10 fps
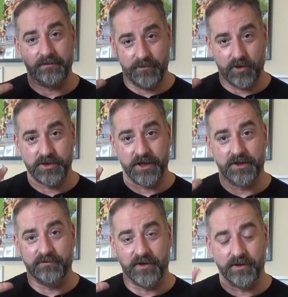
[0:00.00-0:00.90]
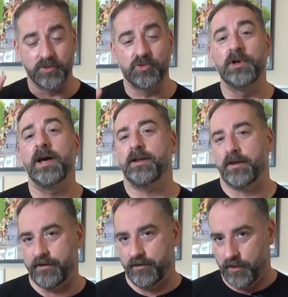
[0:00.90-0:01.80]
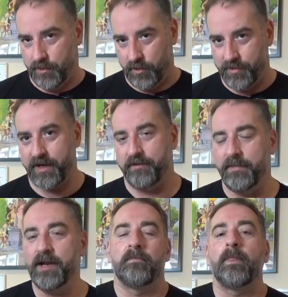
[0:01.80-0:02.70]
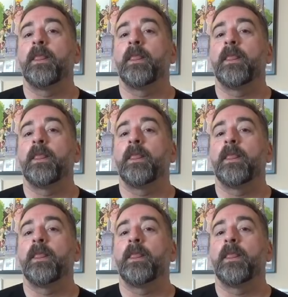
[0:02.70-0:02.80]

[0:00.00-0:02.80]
consiguiendo el fallo muscular, que yo lo pongo por ahí, ¿vale?